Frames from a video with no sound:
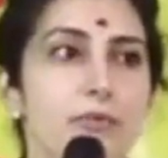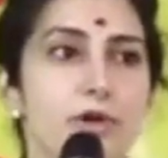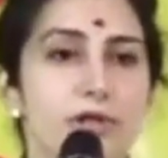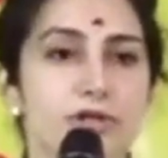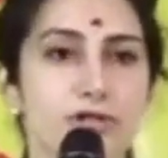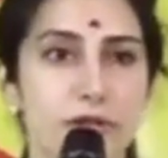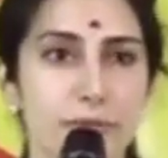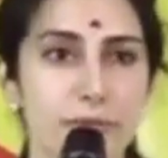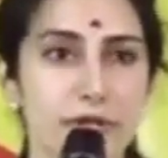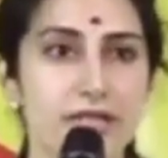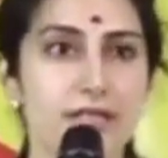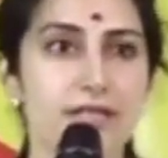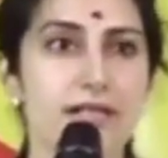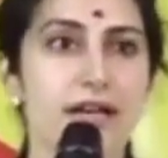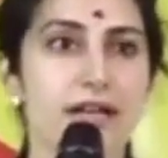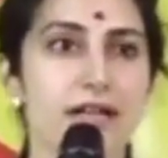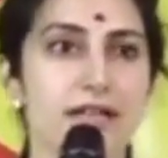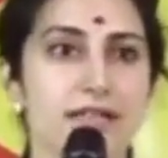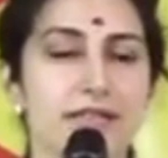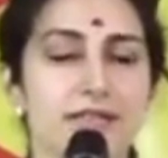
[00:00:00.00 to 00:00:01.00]

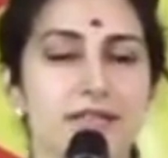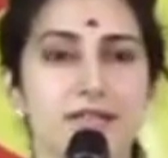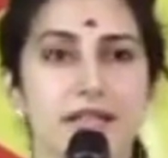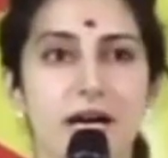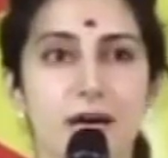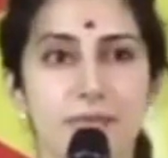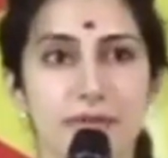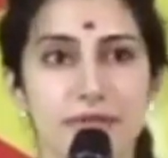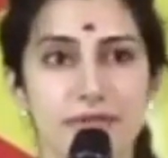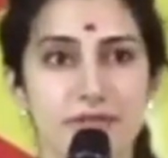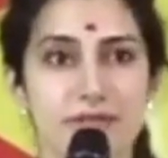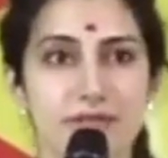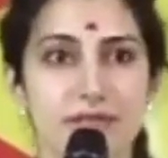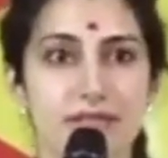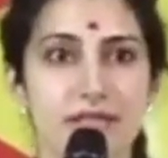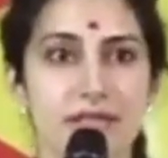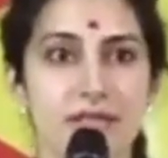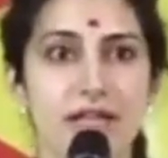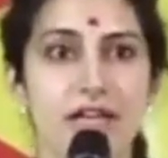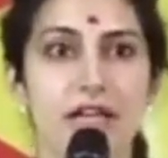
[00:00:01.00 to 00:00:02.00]
మొట్టమొదట
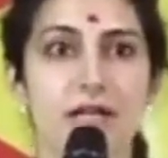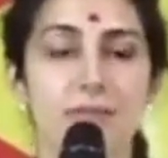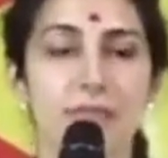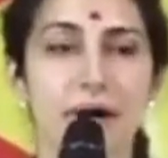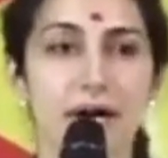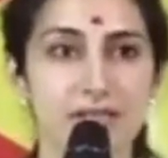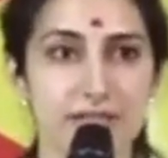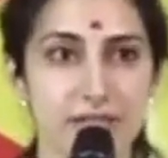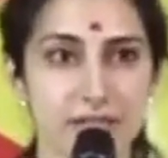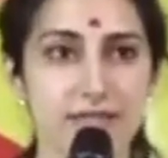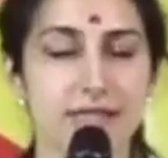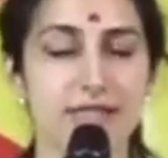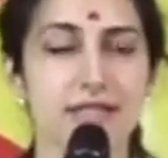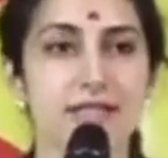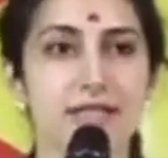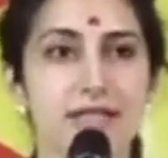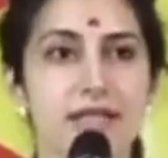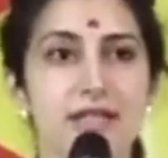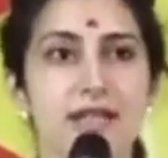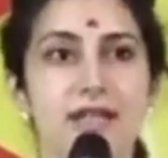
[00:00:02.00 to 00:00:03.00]
స్థాపించింది ఏర్పాటు
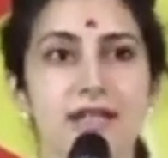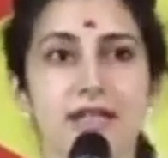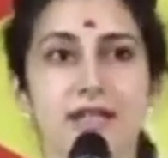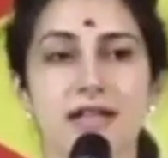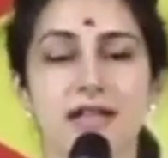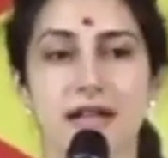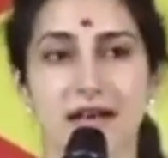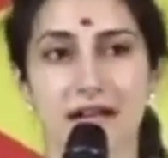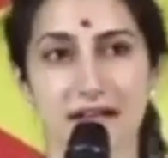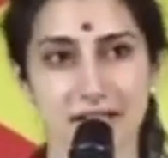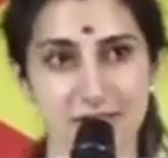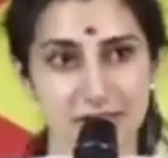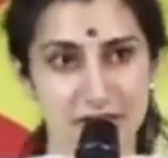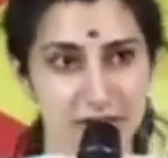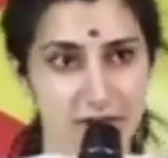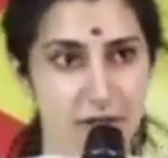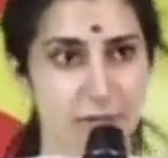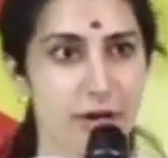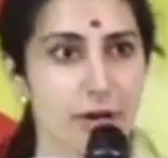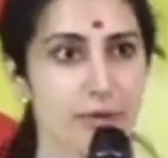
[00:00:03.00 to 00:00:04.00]
చేసింది నారా
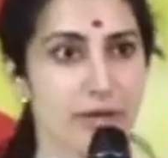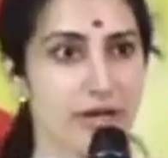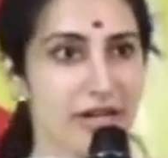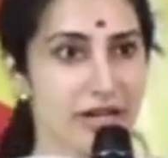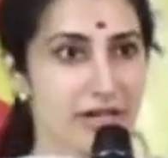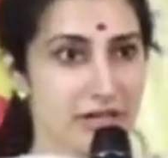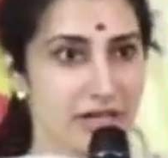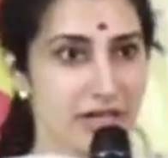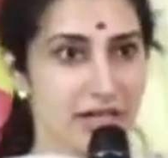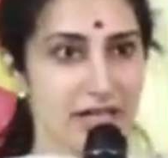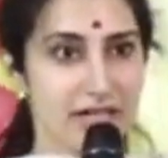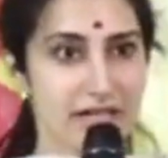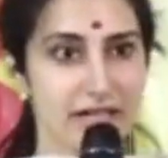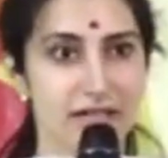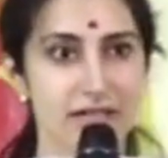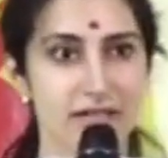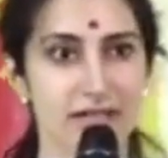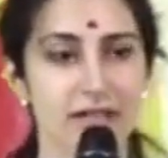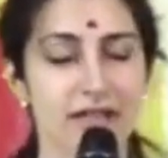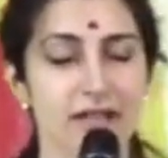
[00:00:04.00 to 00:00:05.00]
చంద్రబాబు నాయుడు
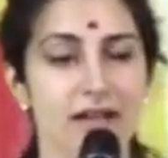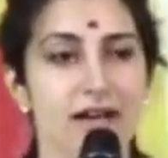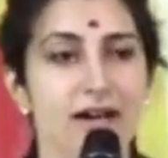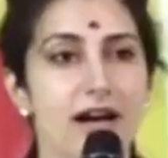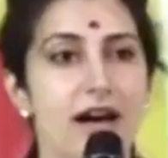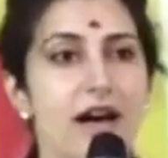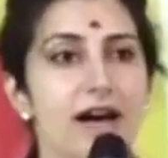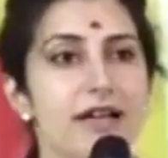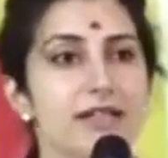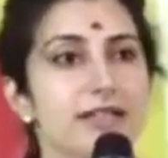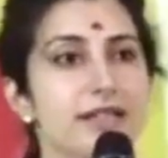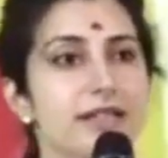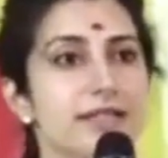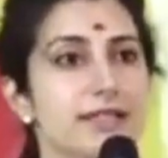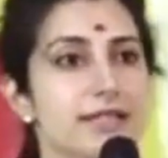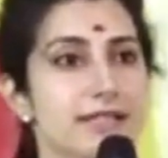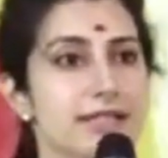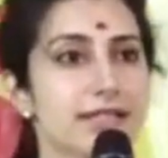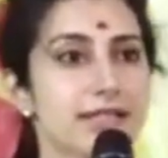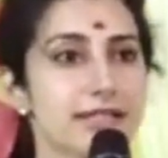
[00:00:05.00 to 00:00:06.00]
గారే ఆయన
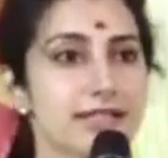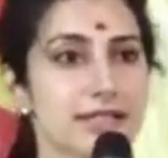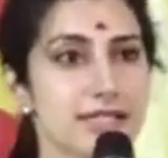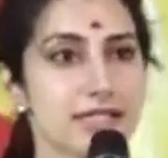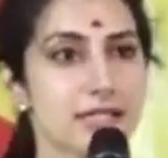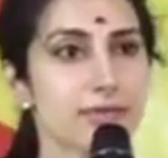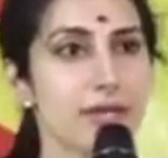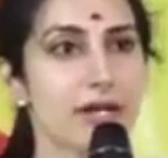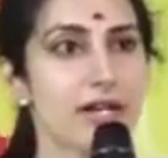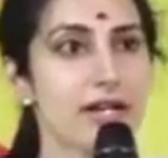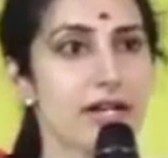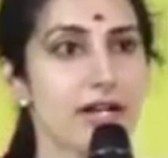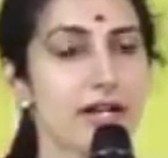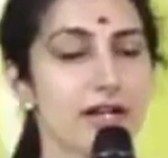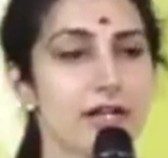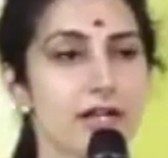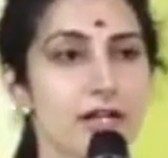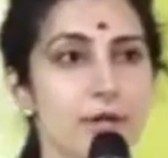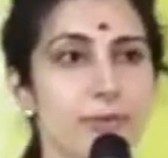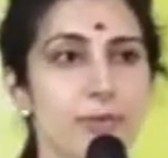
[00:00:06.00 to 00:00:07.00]
చేసిన సక్సెస్ వల్ల
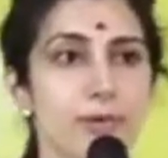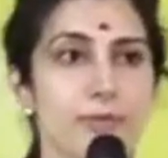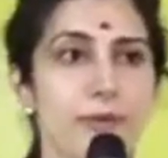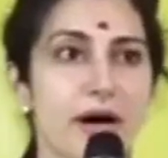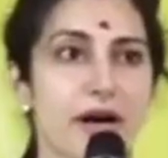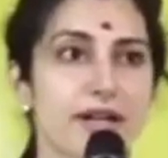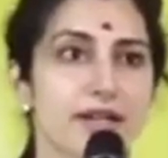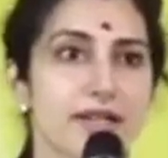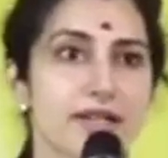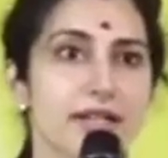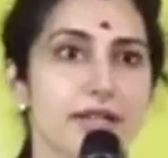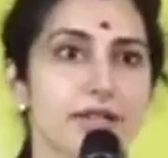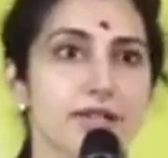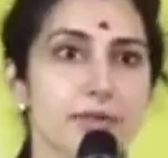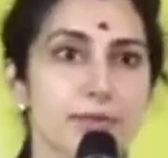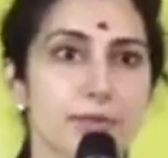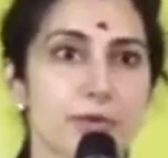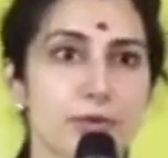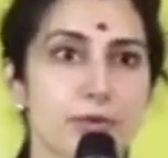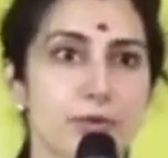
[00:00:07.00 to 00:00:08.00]
ఇప్పుడు
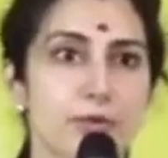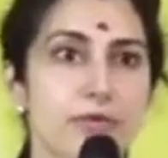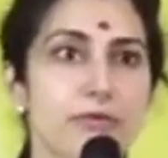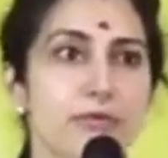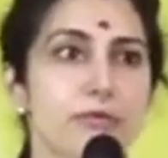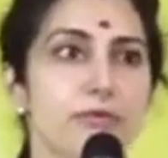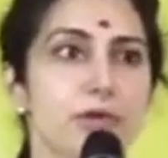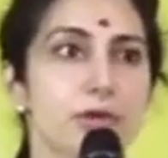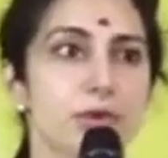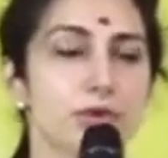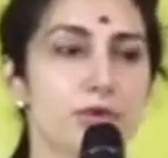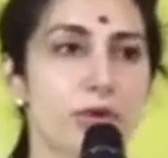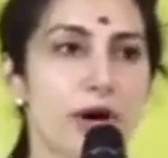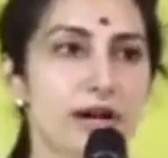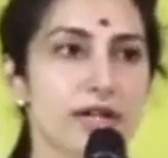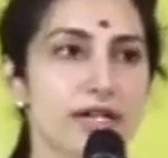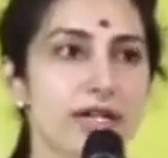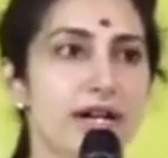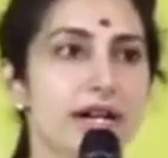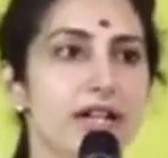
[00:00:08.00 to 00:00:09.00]
భారతదేశంలో
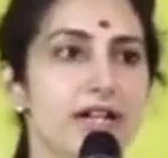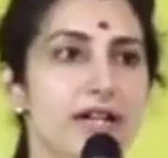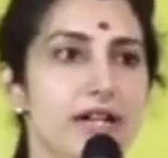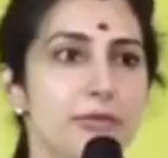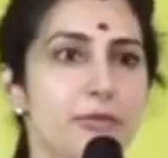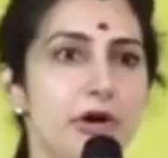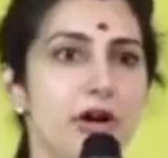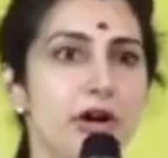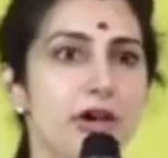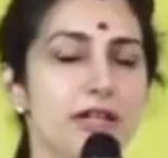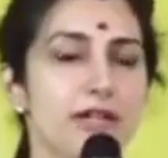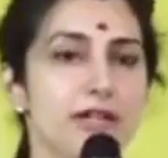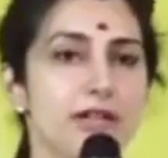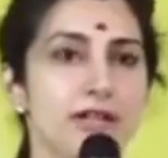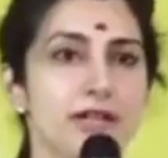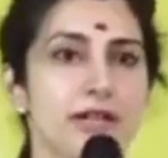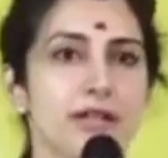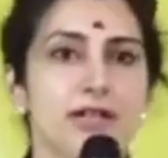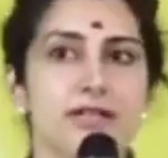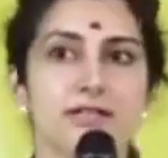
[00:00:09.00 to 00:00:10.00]
డ్వాక్రా అనే మోడల్
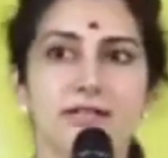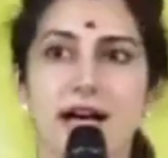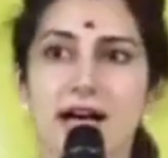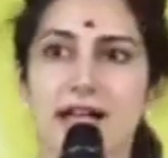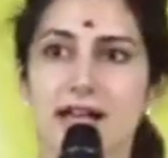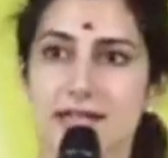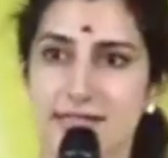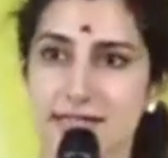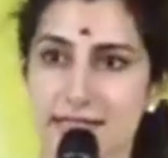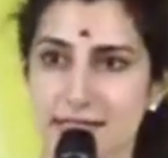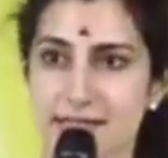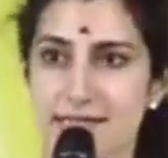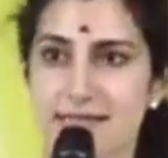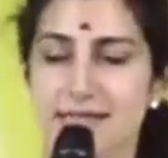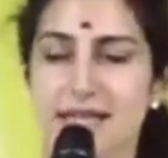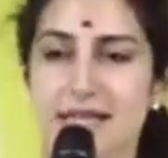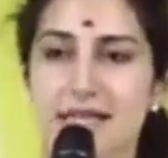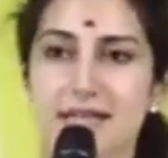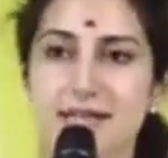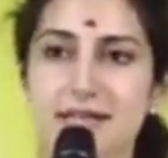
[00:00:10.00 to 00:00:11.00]
చాలా
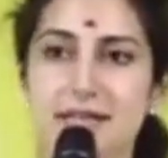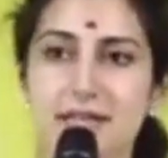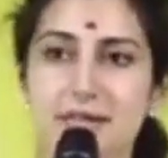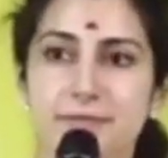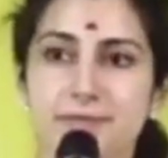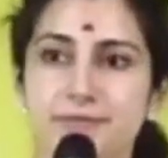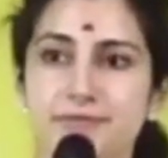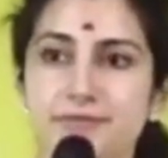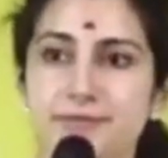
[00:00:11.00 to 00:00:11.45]
సక్సెస్ అయింది